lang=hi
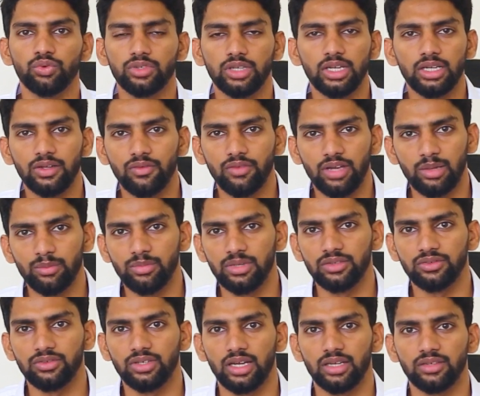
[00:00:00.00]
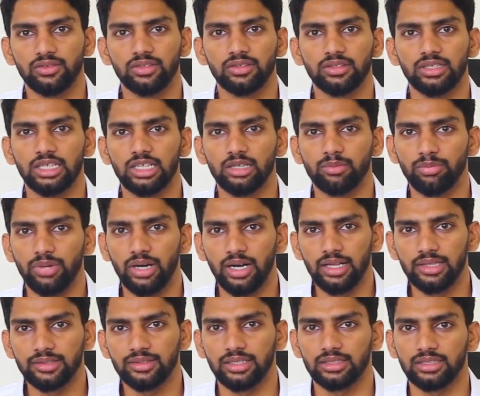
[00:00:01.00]
उसके डेवलपमेंट चार्जेस
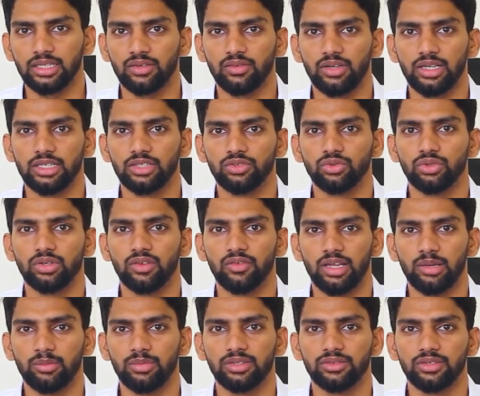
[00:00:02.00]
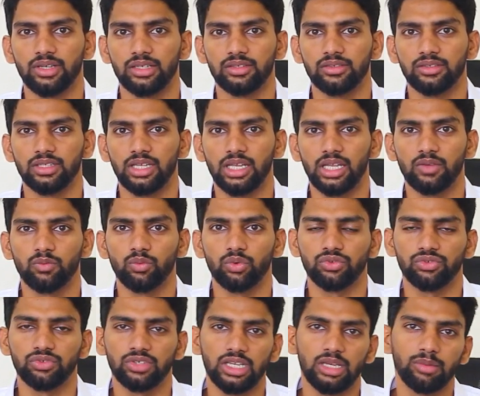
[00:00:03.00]
इकबाल सेक्टर वाले जो डेवलपमेंट चार्जेस हैं
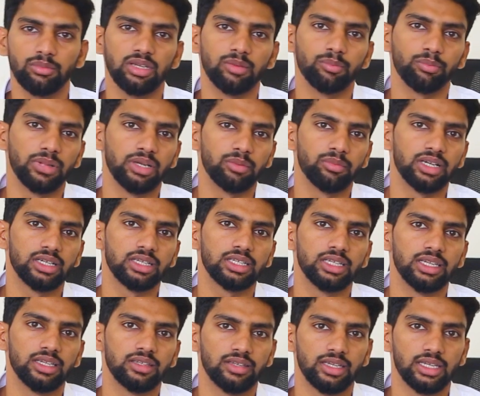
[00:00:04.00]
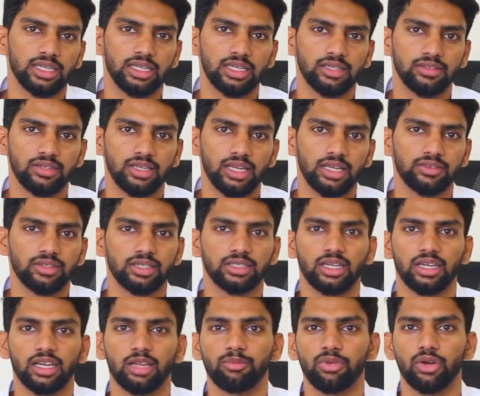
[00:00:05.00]
वो सेम इम्प्लीमेंट किए जाएंगे जिना
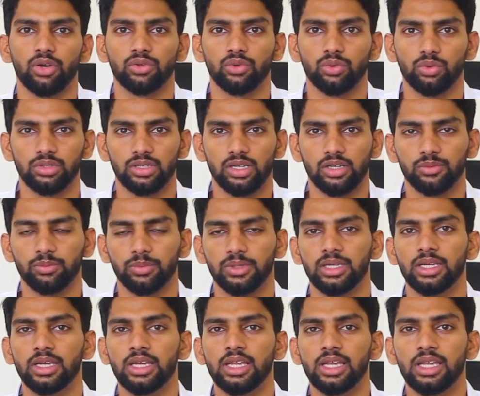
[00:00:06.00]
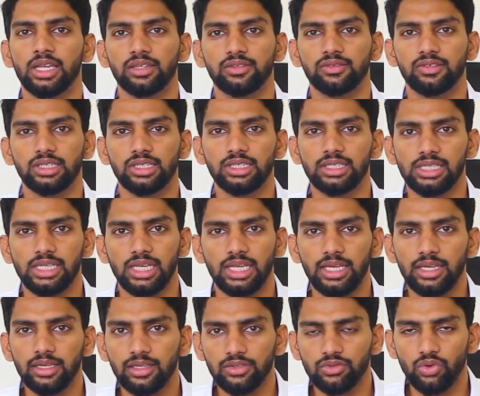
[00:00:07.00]
सेक्टर के प्लॉट होल्डर्स पे जिनकी
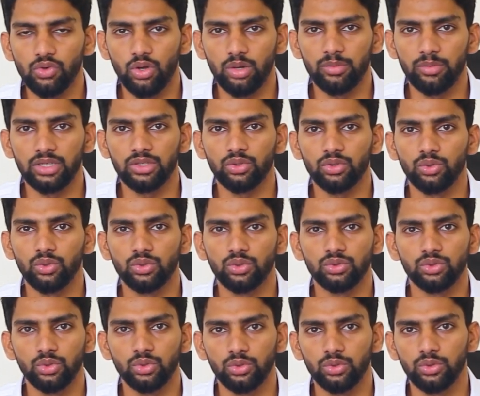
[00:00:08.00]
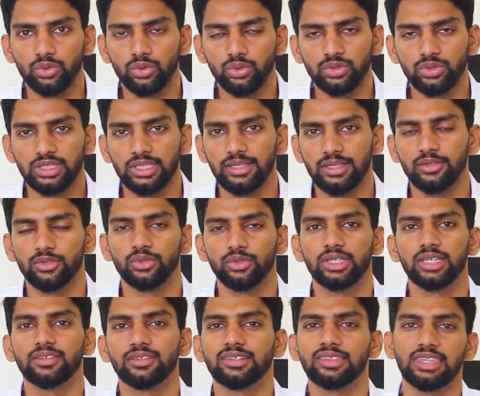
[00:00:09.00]
एक इंस्टॉलमेंट हो दो हो तीन
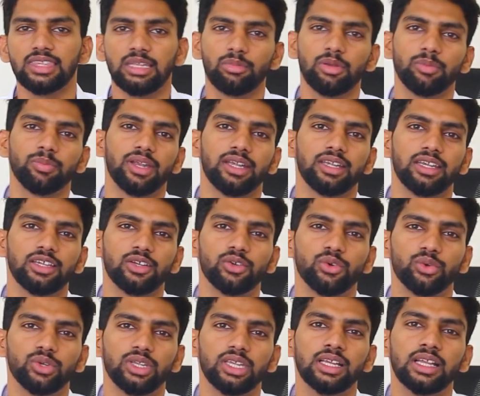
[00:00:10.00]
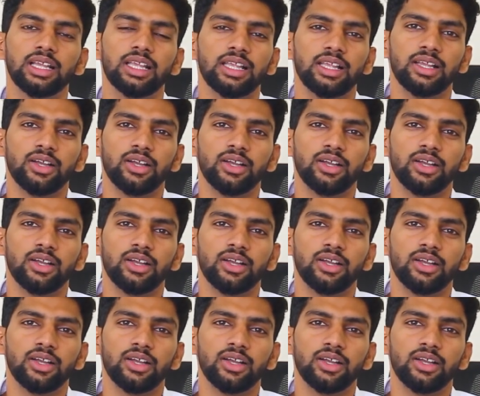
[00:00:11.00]
हो या जितनी भी पेंडिंग होंगी